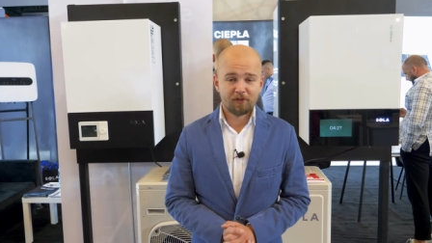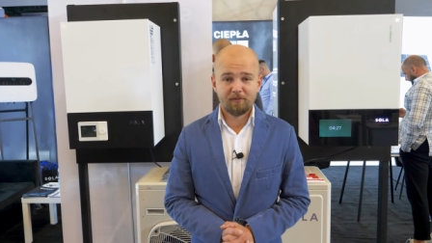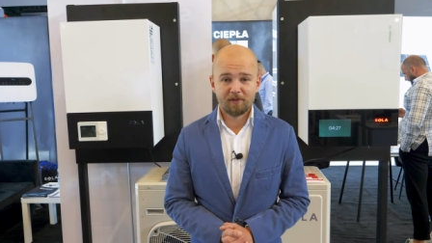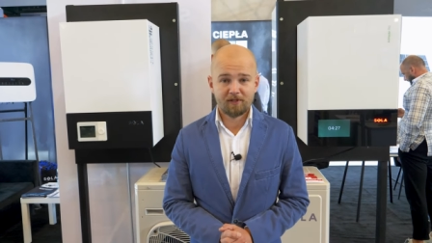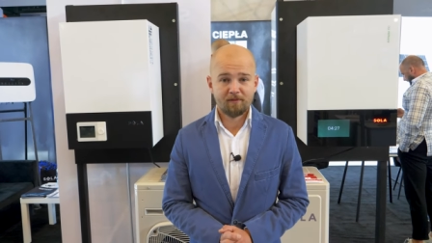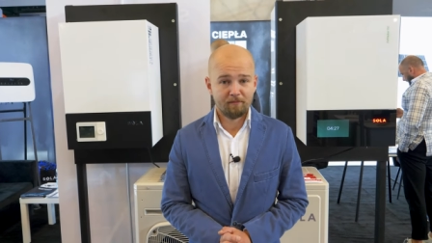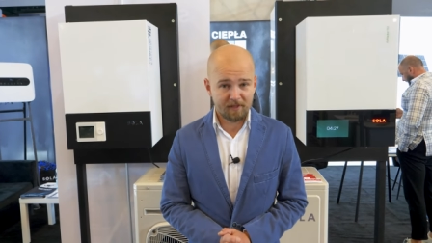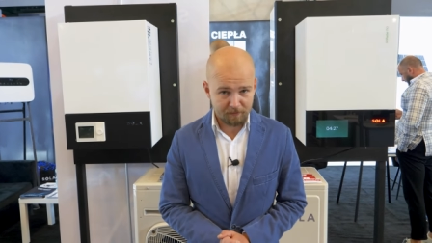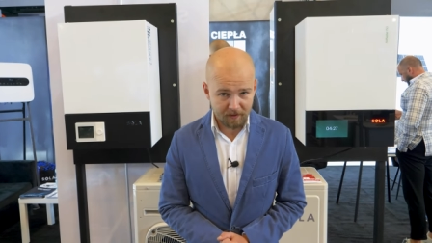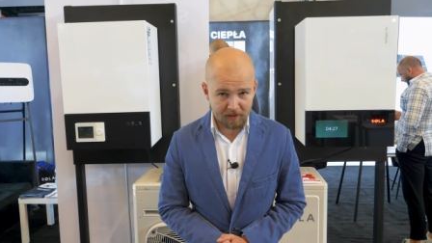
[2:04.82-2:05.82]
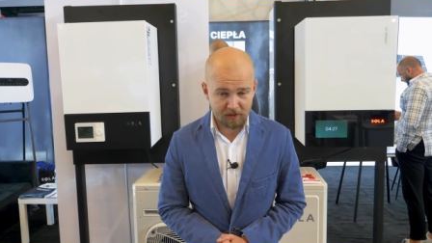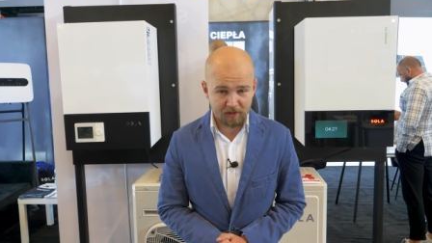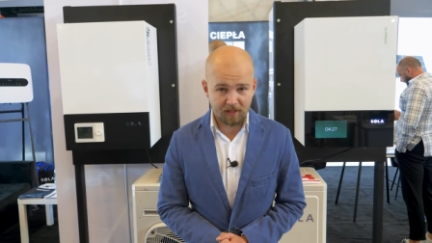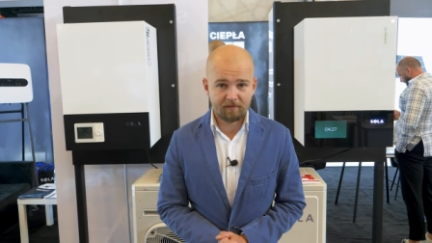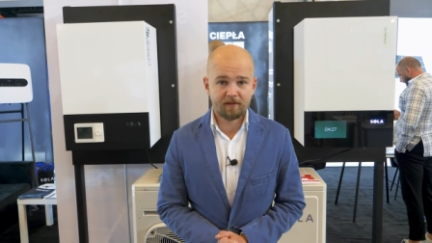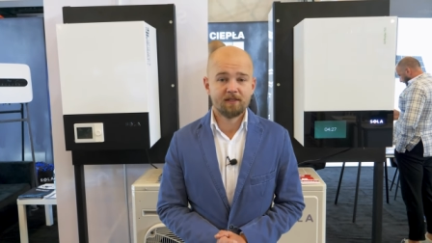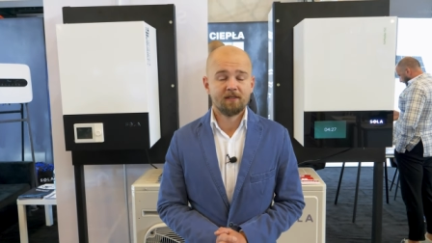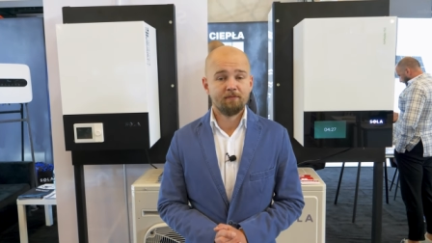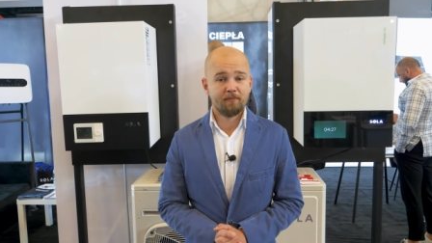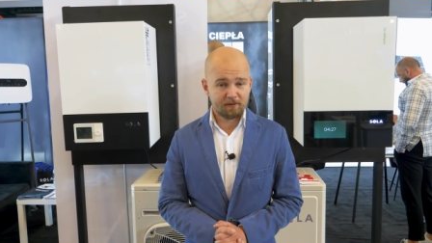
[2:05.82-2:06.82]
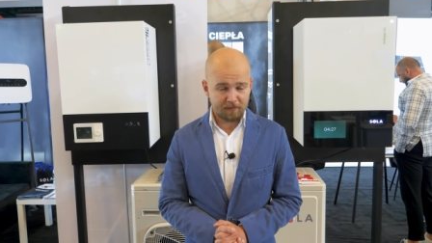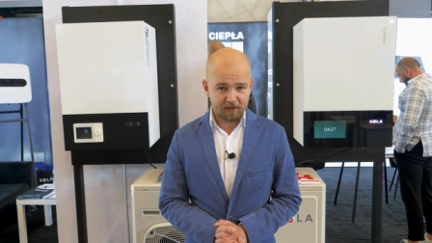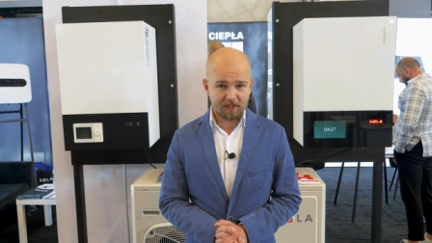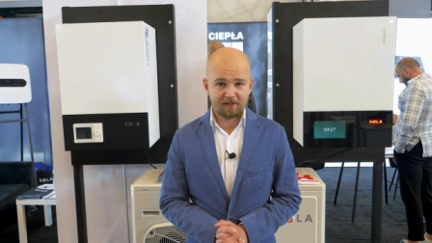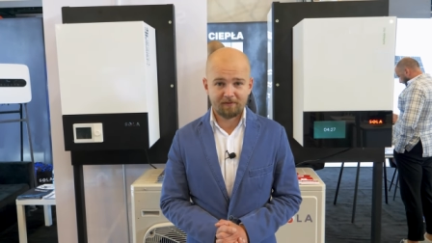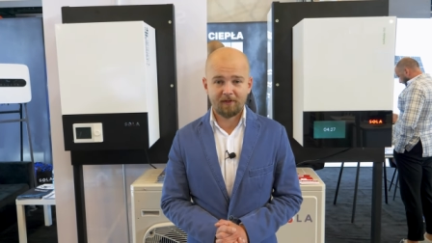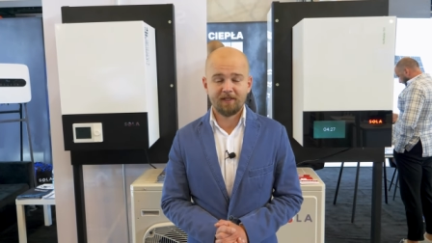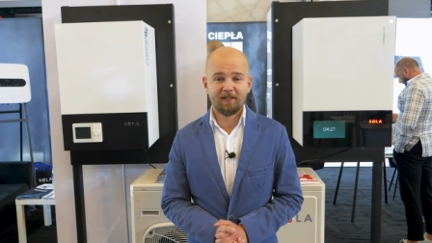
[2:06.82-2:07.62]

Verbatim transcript: musi być bezpieczny, a więc bezpieczeństwo